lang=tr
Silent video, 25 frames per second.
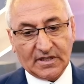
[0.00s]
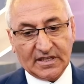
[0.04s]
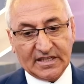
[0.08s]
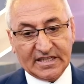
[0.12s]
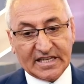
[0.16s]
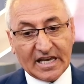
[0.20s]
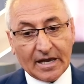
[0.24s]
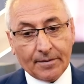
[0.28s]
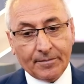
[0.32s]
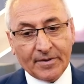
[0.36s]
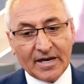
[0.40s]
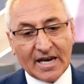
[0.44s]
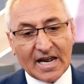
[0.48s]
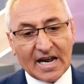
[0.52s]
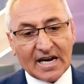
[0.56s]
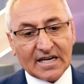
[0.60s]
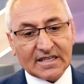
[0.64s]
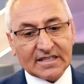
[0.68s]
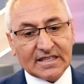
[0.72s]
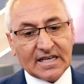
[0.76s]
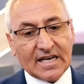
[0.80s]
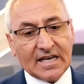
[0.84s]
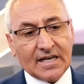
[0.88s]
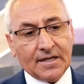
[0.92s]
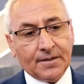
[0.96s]

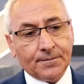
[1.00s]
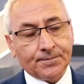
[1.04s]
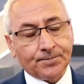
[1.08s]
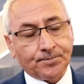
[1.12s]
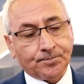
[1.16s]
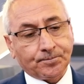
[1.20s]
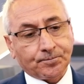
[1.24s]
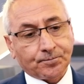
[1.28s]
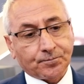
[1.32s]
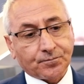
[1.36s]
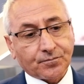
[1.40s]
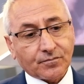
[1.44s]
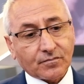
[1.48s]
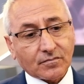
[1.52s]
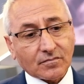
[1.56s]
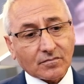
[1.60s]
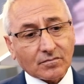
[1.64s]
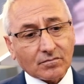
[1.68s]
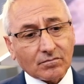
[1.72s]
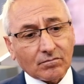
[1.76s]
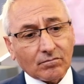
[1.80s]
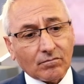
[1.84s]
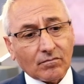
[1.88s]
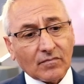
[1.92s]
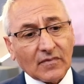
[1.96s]
gemilerde
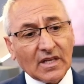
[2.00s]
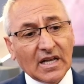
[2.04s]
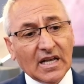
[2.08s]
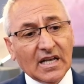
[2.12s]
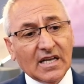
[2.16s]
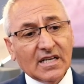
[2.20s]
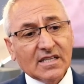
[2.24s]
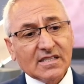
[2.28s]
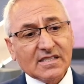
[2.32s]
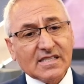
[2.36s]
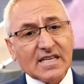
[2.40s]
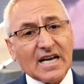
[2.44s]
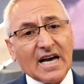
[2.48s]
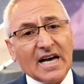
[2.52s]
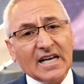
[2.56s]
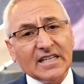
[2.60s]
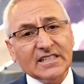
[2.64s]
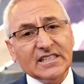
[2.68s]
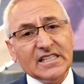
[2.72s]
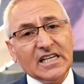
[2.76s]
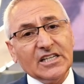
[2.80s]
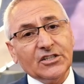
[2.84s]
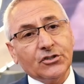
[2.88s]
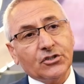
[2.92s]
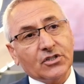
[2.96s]

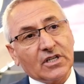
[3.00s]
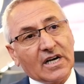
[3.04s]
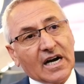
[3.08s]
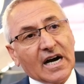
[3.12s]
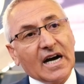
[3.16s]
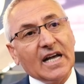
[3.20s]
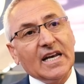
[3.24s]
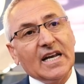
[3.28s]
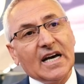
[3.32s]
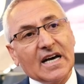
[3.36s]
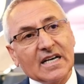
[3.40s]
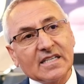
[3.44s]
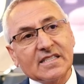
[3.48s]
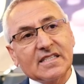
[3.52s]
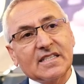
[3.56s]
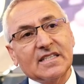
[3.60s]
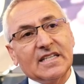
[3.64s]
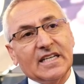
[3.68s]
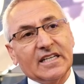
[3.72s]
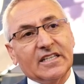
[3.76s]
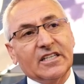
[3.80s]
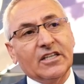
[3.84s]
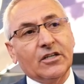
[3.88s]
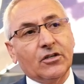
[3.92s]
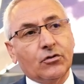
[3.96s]
sadece hali
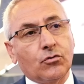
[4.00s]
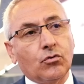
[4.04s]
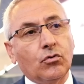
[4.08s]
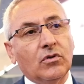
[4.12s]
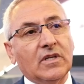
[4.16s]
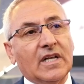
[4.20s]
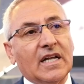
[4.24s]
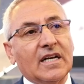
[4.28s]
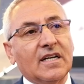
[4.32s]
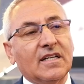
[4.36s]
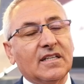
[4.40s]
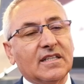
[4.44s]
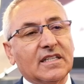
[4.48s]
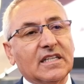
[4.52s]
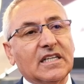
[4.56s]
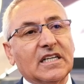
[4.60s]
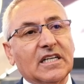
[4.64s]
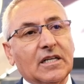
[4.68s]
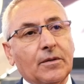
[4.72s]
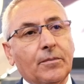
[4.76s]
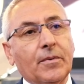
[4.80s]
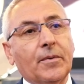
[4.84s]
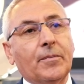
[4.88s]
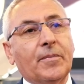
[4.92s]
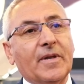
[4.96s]
hazırdaki kullanıldığı
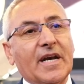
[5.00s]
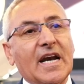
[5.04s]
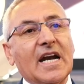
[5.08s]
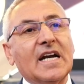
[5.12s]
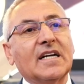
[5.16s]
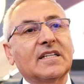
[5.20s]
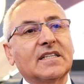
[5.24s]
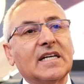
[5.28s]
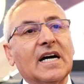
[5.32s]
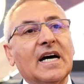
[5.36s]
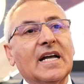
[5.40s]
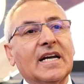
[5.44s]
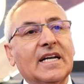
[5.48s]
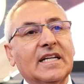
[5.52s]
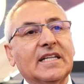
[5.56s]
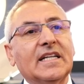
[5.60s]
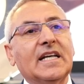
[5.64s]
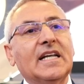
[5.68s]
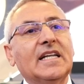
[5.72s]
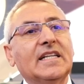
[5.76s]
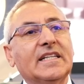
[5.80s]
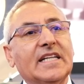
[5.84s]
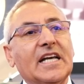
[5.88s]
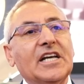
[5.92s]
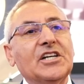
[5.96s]
gibi birer tane
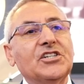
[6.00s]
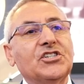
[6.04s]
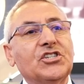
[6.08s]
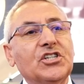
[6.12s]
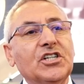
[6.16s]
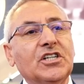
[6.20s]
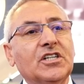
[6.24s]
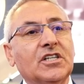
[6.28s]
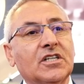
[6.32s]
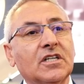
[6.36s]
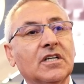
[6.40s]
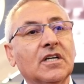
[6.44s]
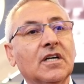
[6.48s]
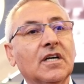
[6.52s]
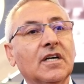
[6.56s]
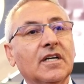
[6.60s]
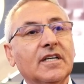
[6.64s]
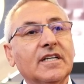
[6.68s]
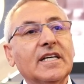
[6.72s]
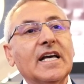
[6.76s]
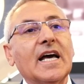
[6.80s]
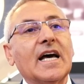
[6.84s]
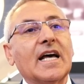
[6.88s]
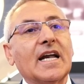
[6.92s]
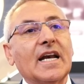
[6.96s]
değil değişik
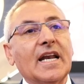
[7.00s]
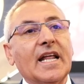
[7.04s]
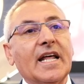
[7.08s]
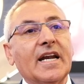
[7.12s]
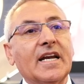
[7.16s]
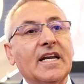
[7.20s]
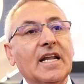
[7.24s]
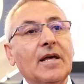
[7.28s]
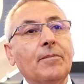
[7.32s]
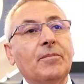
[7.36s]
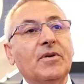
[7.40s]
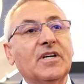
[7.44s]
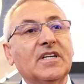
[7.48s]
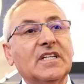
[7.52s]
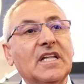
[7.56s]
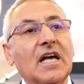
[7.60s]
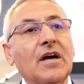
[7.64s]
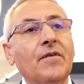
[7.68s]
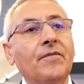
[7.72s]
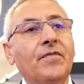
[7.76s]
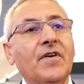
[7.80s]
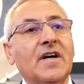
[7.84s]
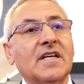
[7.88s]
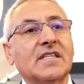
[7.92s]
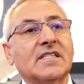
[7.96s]
yerlerine
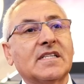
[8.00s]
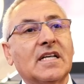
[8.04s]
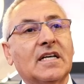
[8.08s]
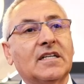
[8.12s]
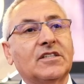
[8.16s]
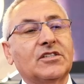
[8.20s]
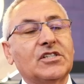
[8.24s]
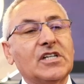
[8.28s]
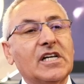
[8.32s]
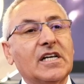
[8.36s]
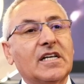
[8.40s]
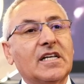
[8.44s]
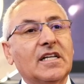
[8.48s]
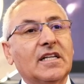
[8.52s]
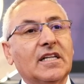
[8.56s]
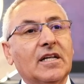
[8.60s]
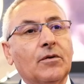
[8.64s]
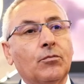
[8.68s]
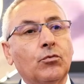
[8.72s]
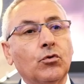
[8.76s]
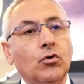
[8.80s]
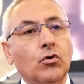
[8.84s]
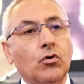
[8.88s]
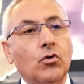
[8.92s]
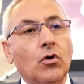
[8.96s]
birden fazla
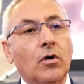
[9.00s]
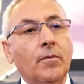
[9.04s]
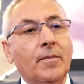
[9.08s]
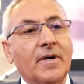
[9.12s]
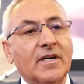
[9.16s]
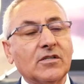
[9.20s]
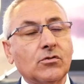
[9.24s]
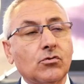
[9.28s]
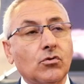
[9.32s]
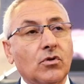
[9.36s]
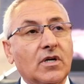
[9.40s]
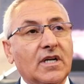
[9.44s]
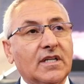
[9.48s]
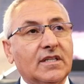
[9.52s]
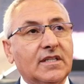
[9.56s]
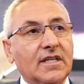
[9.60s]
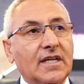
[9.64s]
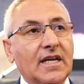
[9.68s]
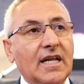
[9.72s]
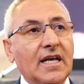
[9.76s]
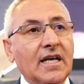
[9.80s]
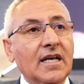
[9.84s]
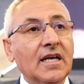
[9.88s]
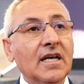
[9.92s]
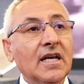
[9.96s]
şekilde bunu koymak
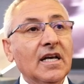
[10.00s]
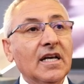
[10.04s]
suretiyle